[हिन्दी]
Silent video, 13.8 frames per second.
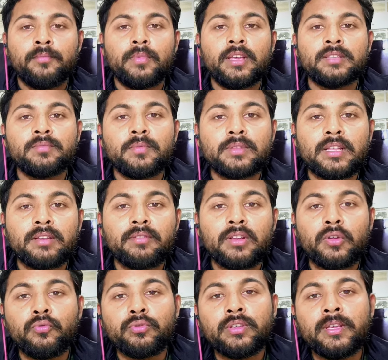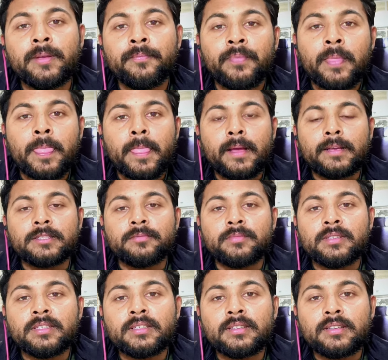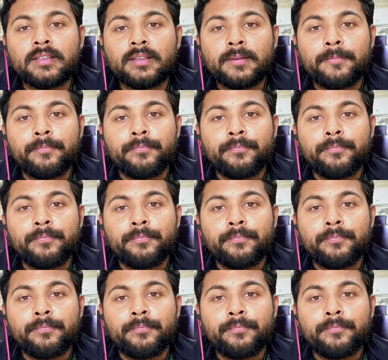मैं इसमें बताने वाला हूँ कि इसमें